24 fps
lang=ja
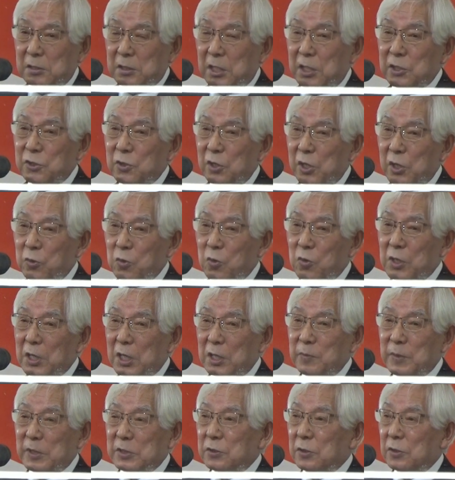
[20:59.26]
青少年効果
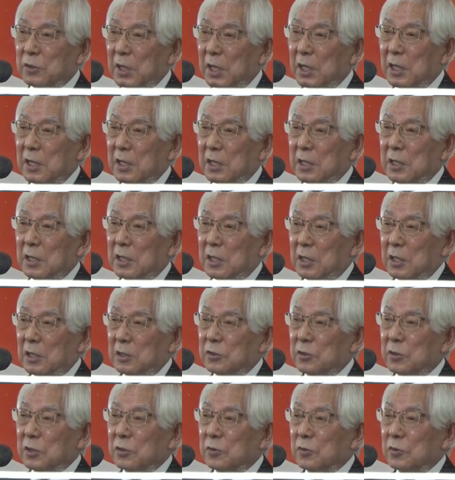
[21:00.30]
ありますよね
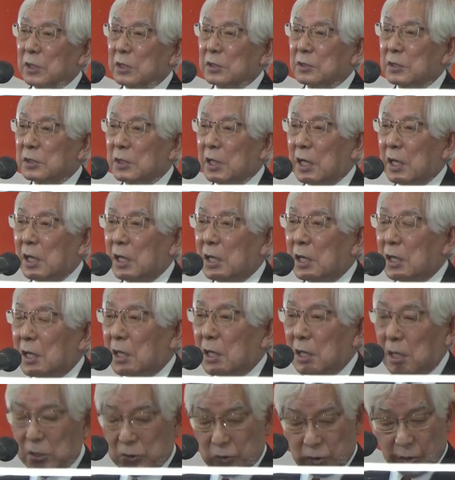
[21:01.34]
それとですね
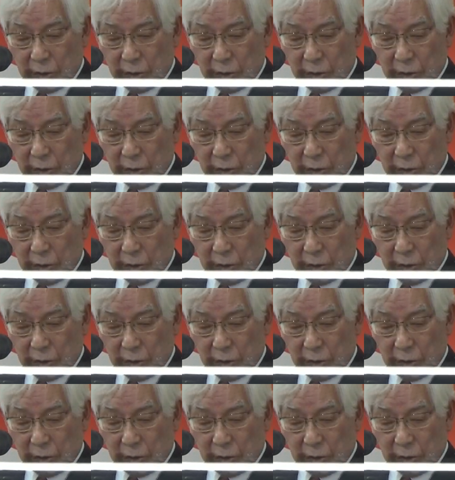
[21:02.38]
あ